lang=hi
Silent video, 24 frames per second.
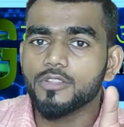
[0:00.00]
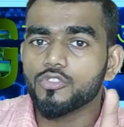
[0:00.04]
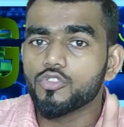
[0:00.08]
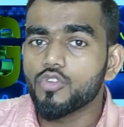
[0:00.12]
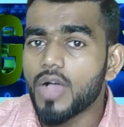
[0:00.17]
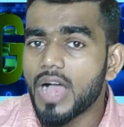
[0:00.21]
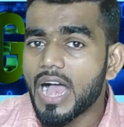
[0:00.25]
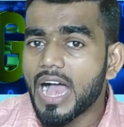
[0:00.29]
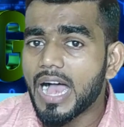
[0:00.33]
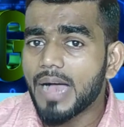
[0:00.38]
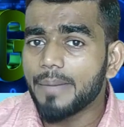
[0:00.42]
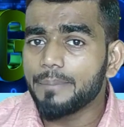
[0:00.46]
तो
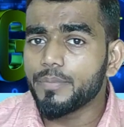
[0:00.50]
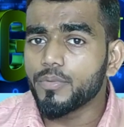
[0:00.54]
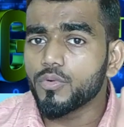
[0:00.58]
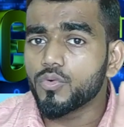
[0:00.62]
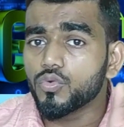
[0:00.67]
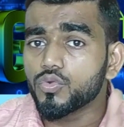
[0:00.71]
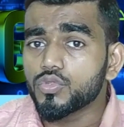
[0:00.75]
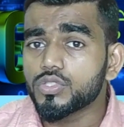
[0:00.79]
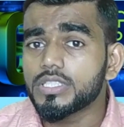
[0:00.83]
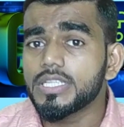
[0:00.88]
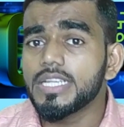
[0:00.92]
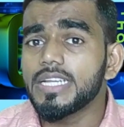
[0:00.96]
आप
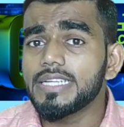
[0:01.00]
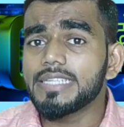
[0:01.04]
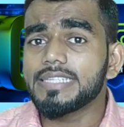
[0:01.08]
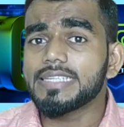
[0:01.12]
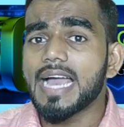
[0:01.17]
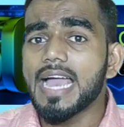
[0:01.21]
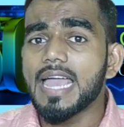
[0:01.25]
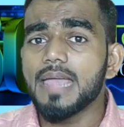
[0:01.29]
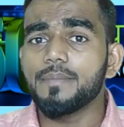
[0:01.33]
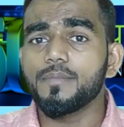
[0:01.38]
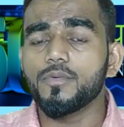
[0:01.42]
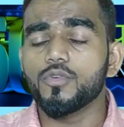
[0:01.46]
उसी
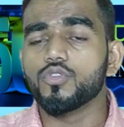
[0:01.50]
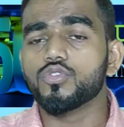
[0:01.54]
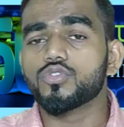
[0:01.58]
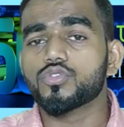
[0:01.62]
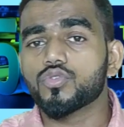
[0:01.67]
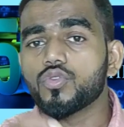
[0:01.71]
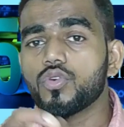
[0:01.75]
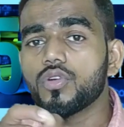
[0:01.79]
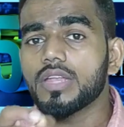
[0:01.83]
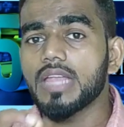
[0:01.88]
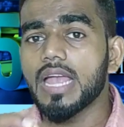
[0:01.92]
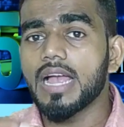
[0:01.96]
टाइम
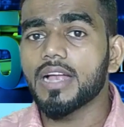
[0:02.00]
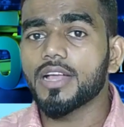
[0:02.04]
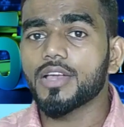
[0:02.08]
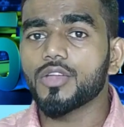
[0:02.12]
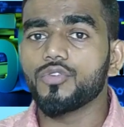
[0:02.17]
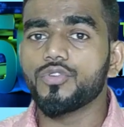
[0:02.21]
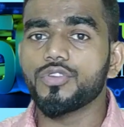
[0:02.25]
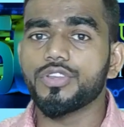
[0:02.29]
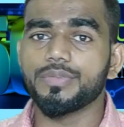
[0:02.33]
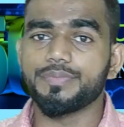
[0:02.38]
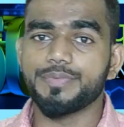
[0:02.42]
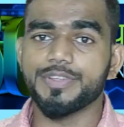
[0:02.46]
उसको क्या
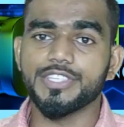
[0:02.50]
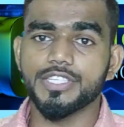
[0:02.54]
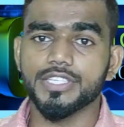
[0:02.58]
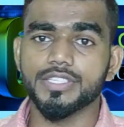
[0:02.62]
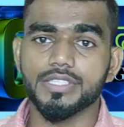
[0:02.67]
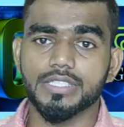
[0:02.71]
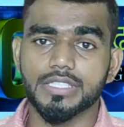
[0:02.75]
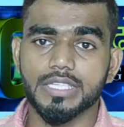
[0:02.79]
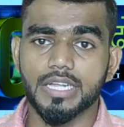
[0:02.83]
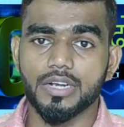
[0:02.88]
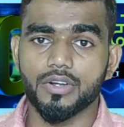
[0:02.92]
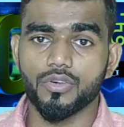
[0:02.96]
करो
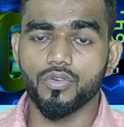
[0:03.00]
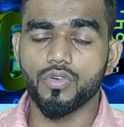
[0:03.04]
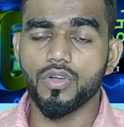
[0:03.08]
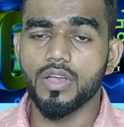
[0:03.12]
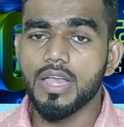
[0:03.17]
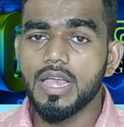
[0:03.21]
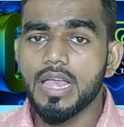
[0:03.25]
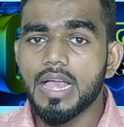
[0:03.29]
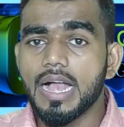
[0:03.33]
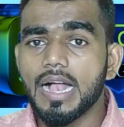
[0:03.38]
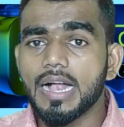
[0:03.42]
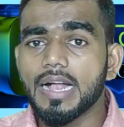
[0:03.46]
रिविजन्स कर लो
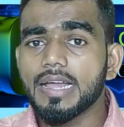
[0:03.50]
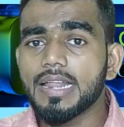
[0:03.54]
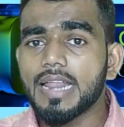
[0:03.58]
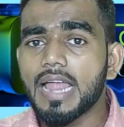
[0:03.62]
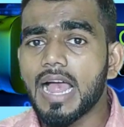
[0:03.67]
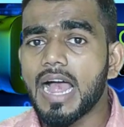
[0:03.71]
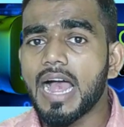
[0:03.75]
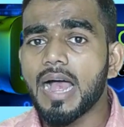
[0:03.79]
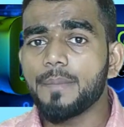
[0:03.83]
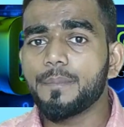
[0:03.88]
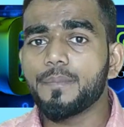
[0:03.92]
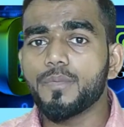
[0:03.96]
अगर
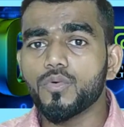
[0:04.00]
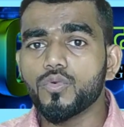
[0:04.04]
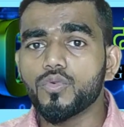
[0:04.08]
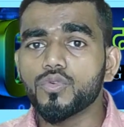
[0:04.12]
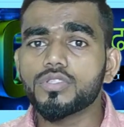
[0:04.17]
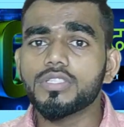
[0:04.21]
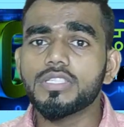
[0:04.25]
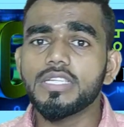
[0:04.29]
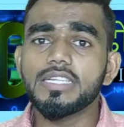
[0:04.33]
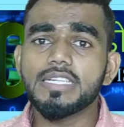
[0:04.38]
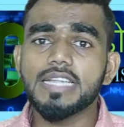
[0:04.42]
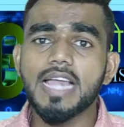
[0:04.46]
आप
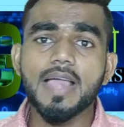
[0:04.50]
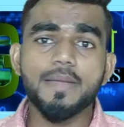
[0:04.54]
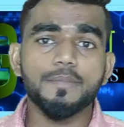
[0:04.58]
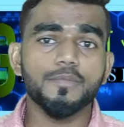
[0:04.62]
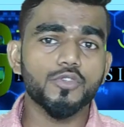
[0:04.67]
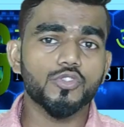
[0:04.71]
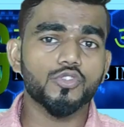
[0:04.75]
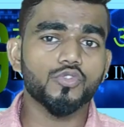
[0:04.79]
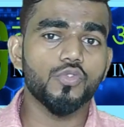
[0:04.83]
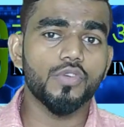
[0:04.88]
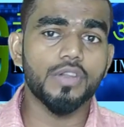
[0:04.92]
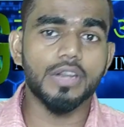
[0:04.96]
उसी टाइम
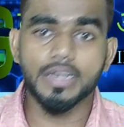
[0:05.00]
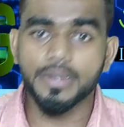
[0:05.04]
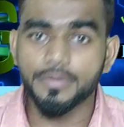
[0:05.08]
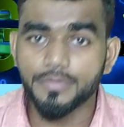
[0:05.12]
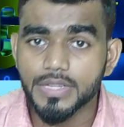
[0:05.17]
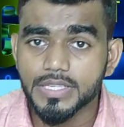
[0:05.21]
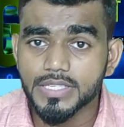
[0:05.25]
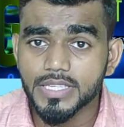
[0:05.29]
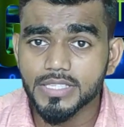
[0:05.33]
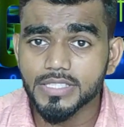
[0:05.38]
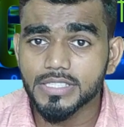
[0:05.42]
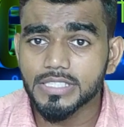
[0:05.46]
उसको
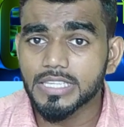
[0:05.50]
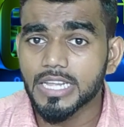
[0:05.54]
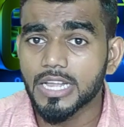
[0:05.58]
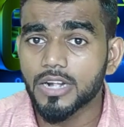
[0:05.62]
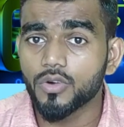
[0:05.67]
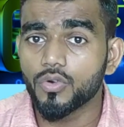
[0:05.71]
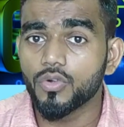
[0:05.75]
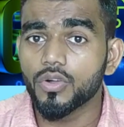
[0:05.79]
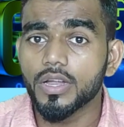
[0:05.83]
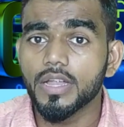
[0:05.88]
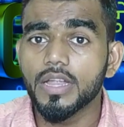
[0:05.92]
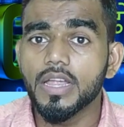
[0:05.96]
रिविजन्स कर
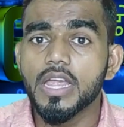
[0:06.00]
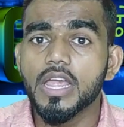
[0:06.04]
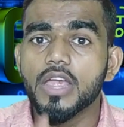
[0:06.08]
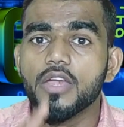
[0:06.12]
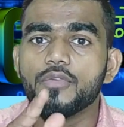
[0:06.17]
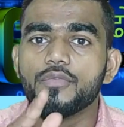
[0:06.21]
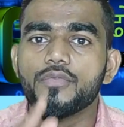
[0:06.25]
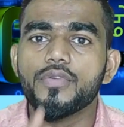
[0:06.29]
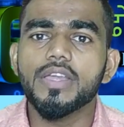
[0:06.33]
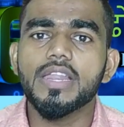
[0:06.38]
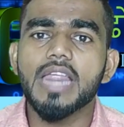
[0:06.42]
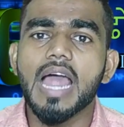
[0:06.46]
लोगे
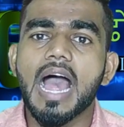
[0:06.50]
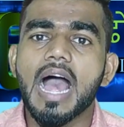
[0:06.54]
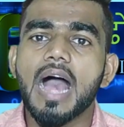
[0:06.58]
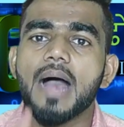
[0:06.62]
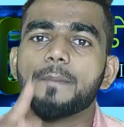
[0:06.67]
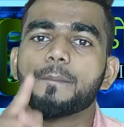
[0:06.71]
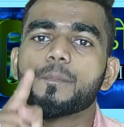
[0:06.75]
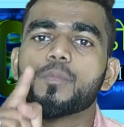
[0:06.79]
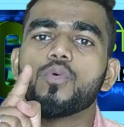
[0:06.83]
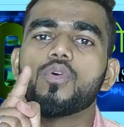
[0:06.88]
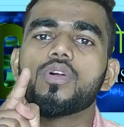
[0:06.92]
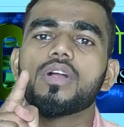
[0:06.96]
फिर
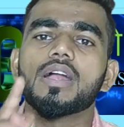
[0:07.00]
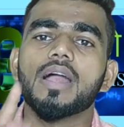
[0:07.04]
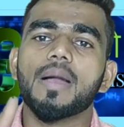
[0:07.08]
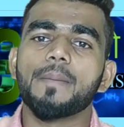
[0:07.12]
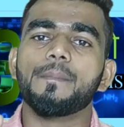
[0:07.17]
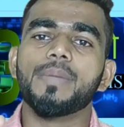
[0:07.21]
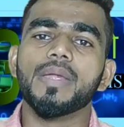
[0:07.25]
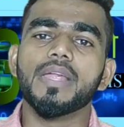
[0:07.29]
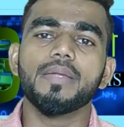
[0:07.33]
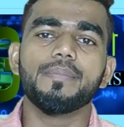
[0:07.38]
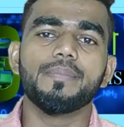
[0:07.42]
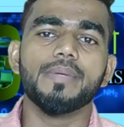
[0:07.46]
आपको
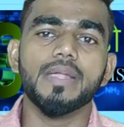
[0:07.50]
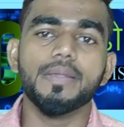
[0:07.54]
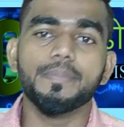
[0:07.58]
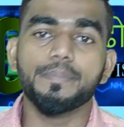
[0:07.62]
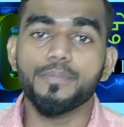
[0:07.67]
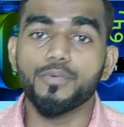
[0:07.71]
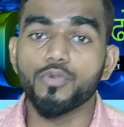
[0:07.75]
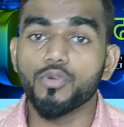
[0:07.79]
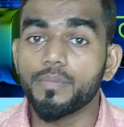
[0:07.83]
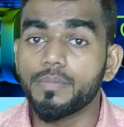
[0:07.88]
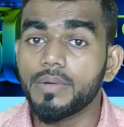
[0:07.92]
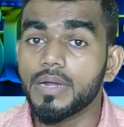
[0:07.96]
कभी भी
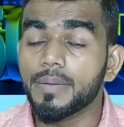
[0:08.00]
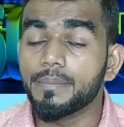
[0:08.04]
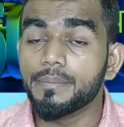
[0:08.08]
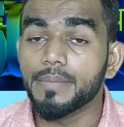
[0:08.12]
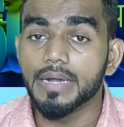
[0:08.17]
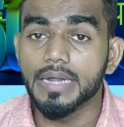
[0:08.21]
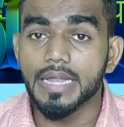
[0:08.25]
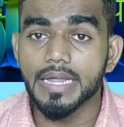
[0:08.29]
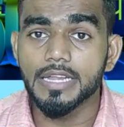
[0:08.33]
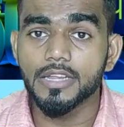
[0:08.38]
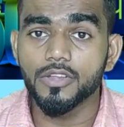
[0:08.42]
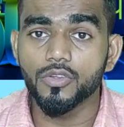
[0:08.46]
प्रॉब्लम
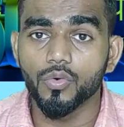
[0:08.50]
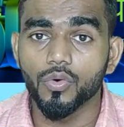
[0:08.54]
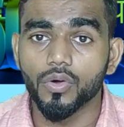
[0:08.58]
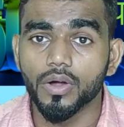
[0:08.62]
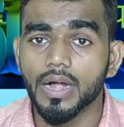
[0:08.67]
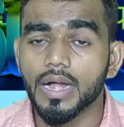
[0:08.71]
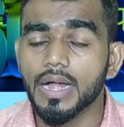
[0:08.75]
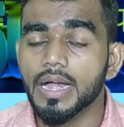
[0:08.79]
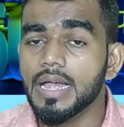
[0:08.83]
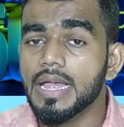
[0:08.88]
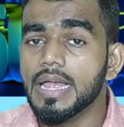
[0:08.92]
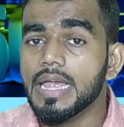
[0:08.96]
नहीं
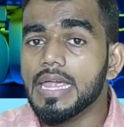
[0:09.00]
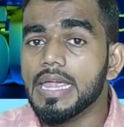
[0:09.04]
होगा